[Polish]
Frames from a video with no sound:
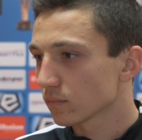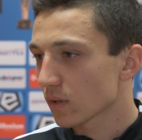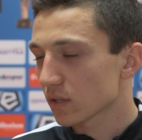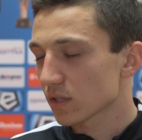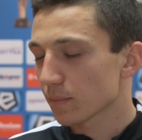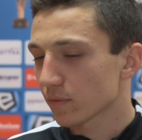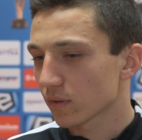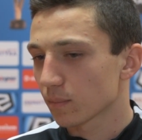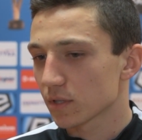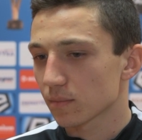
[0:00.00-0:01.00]
To znaczy na
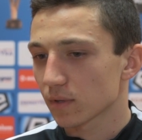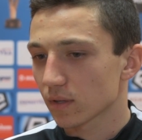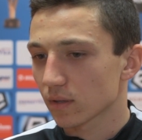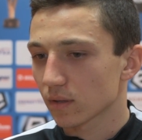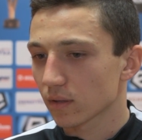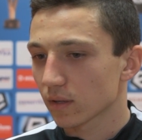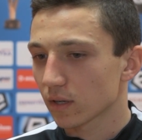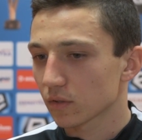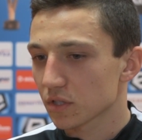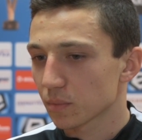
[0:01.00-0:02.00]
pewno będziemy
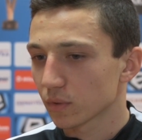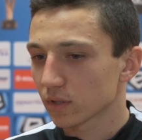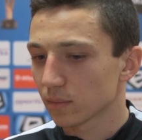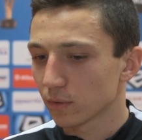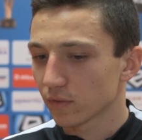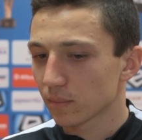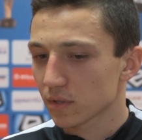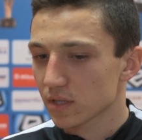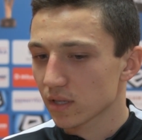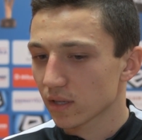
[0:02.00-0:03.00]
grali o trzy punkty, bo
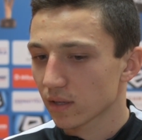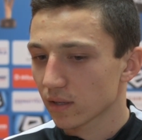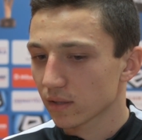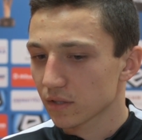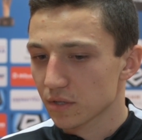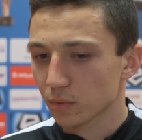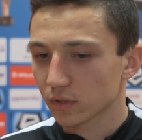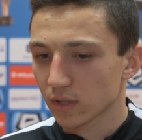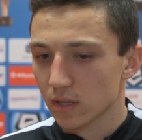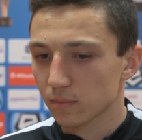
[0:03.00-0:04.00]
wiemy, że te trzy
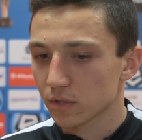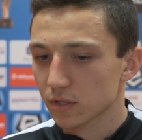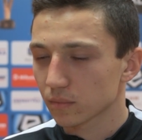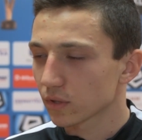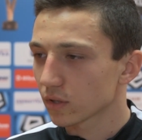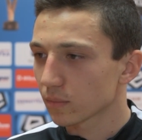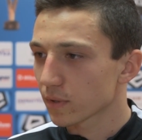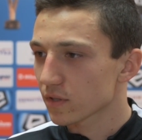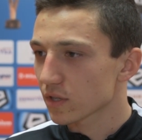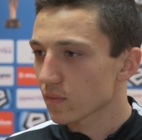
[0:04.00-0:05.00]
punkty nas zbliżą do
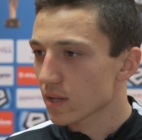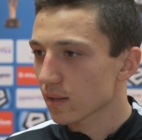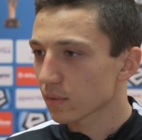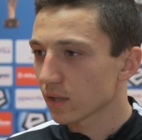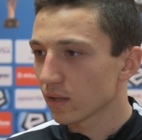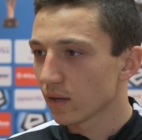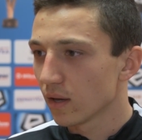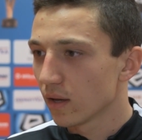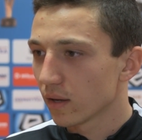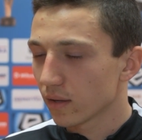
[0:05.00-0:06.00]
pierwszej ósemki.
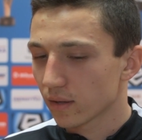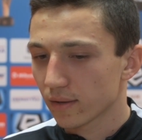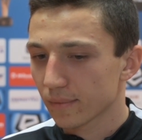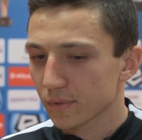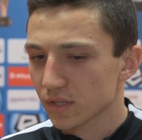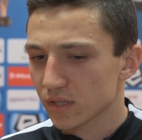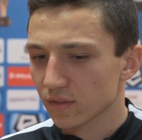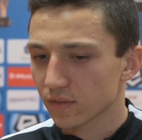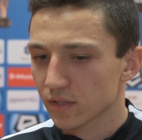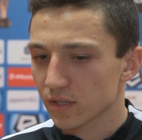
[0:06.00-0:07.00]
E, myślę,
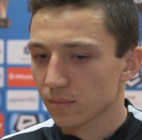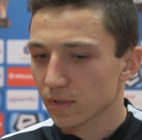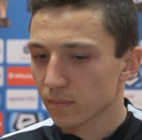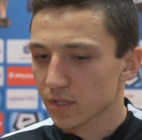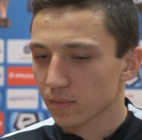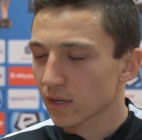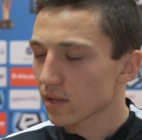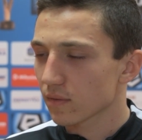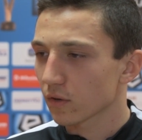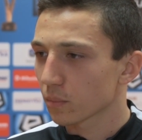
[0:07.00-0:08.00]
że wyjdziemy i będziemy
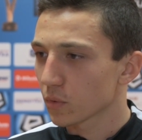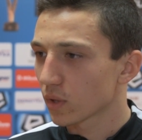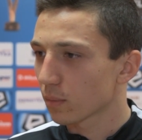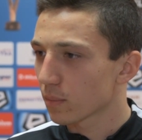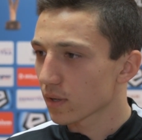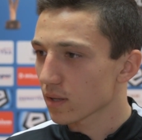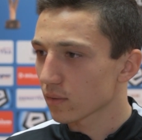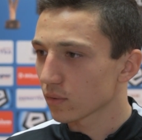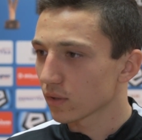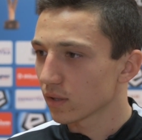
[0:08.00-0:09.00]
grali swoją piłkę po
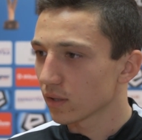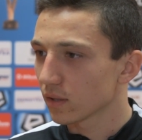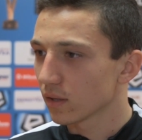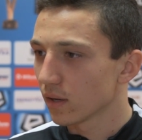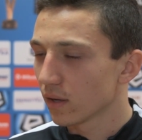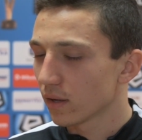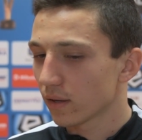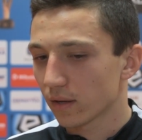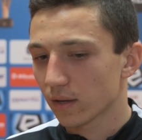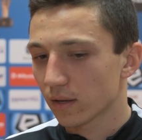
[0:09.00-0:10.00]
prostu i
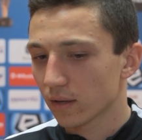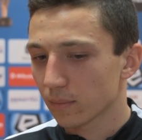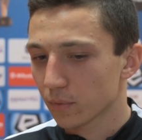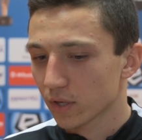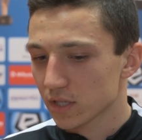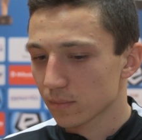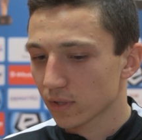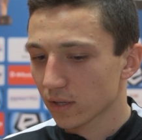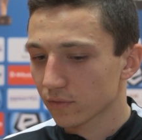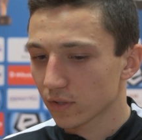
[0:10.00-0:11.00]
e, pokażemy
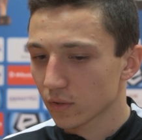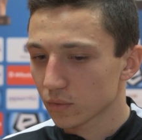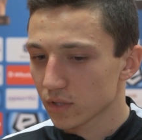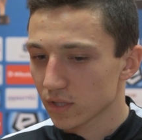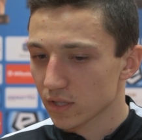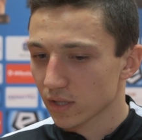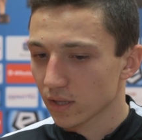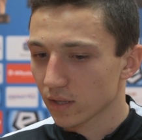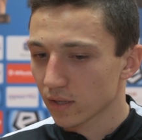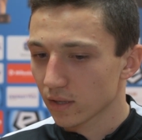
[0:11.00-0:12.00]
tak jak w tej rundzie,
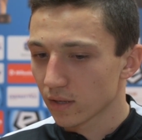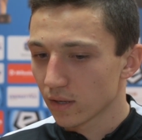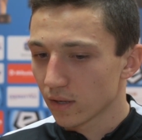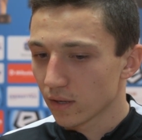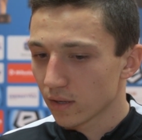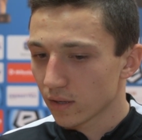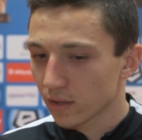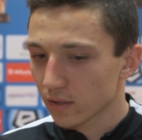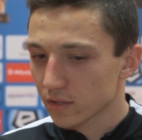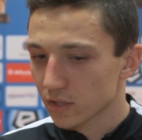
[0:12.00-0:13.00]
że,
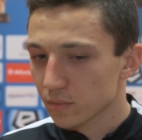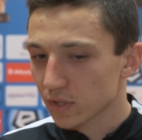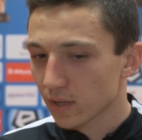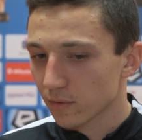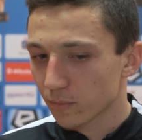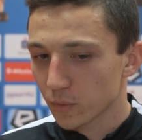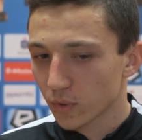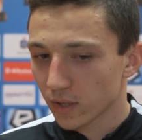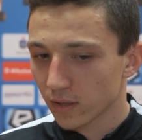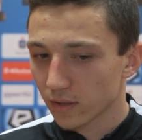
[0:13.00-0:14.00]
że dobrze gramy w
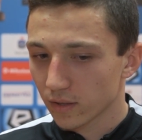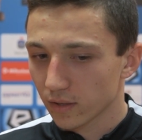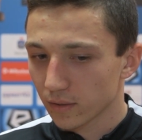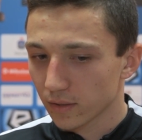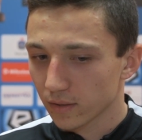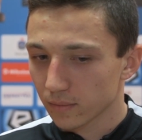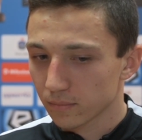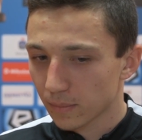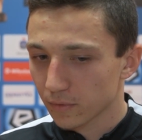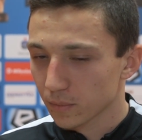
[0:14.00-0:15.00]
piłkę i
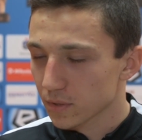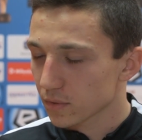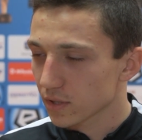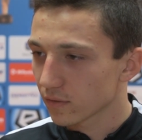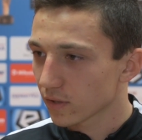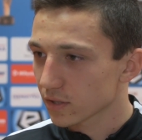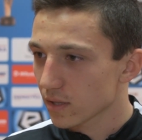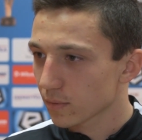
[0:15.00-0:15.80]
na pewno będziemy chcieli wygrać to